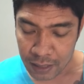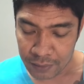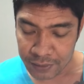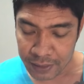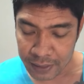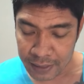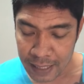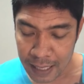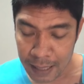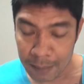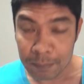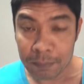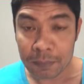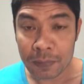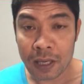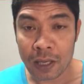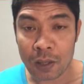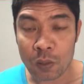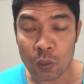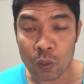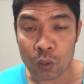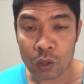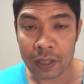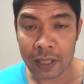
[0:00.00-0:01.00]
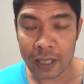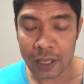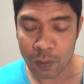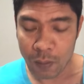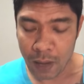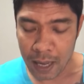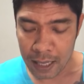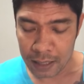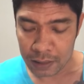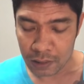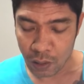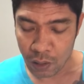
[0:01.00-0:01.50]
สิงห์ดำกระดูกดีก
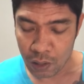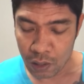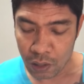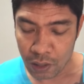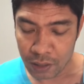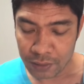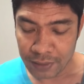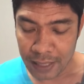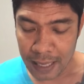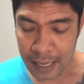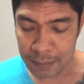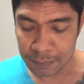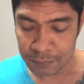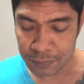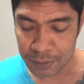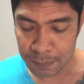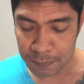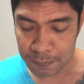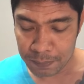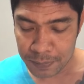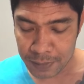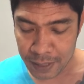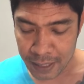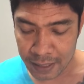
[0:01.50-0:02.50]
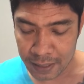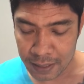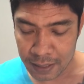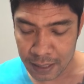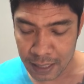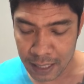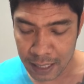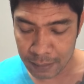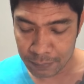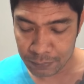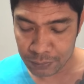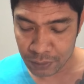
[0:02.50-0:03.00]
ว่าต่อย 137
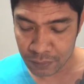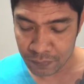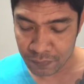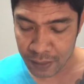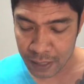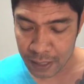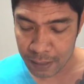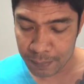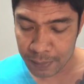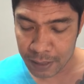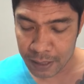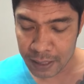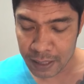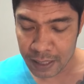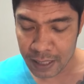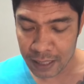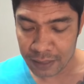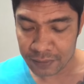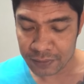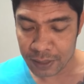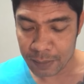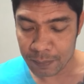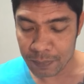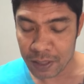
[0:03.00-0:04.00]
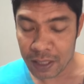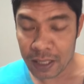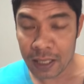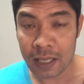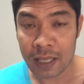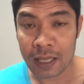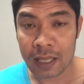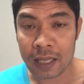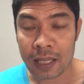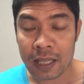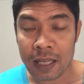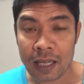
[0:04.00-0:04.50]
นะครับส่วนฝ่ายน้ำเงินเดนฮาซิมนี่
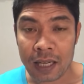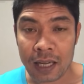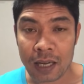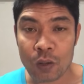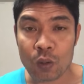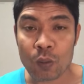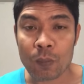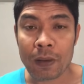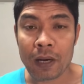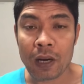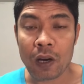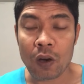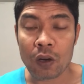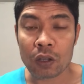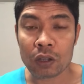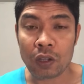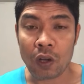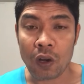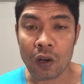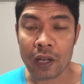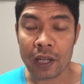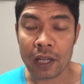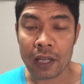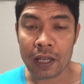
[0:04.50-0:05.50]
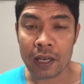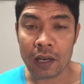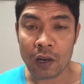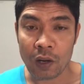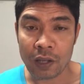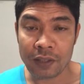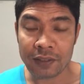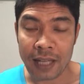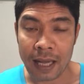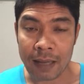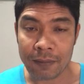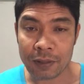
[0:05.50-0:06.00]
กระดูกเป็นรองต่อย
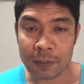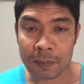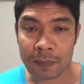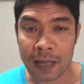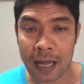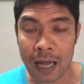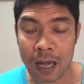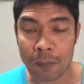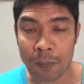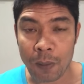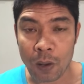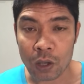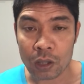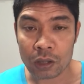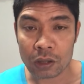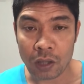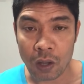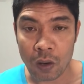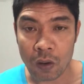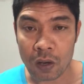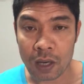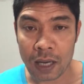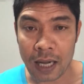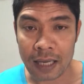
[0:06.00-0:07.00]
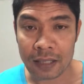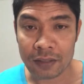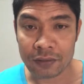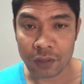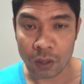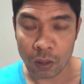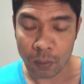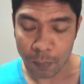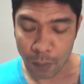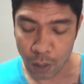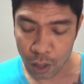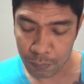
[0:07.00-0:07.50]
139 ปอนด์ต่อกัน
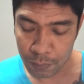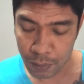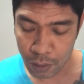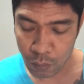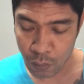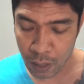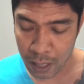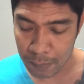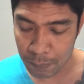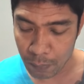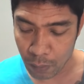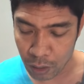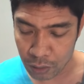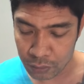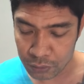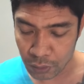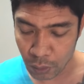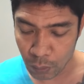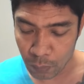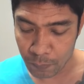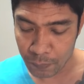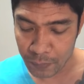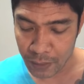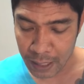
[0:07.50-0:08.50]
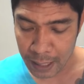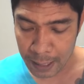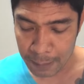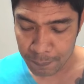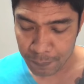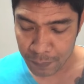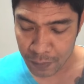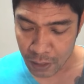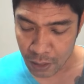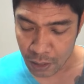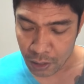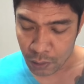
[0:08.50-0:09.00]
2 ปอนด์เพื่อความเหมาะสมนะครับ
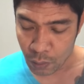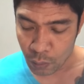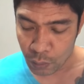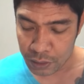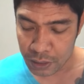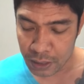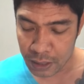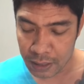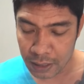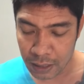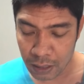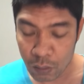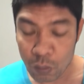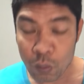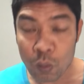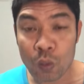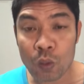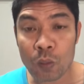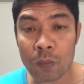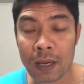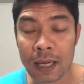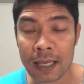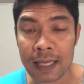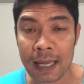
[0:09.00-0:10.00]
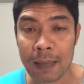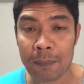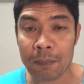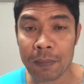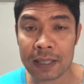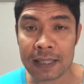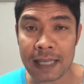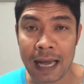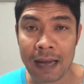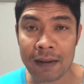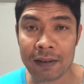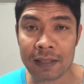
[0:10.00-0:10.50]
โดยที่ทั้งคู่เมื่อ
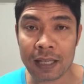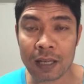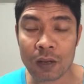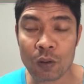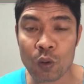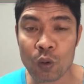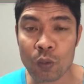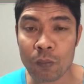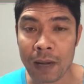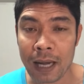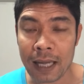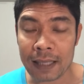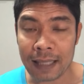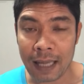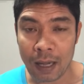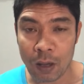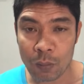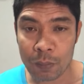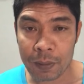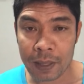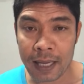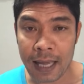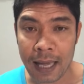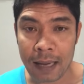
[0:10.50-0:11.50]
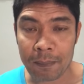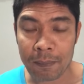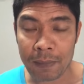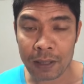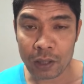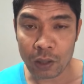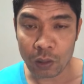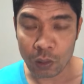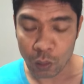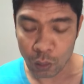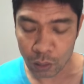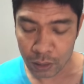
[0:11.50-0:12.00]
เมื่อเช้านี้ทั้งคู่มาเท่าพิกัดไม่
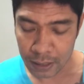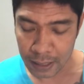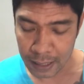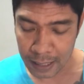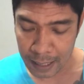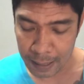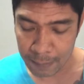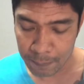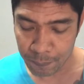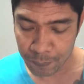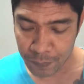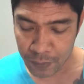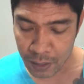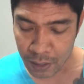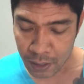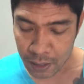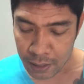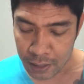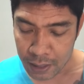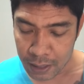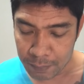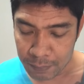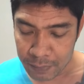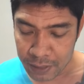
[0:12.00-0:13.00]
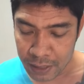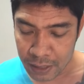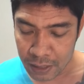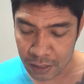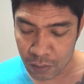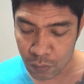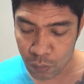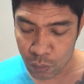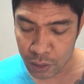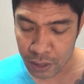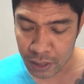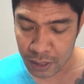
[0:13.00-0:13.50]
ต้องลดนะครับ เดิมที
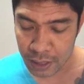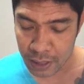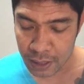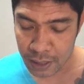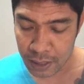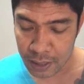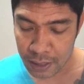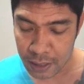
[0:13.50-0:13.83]
คู่นี้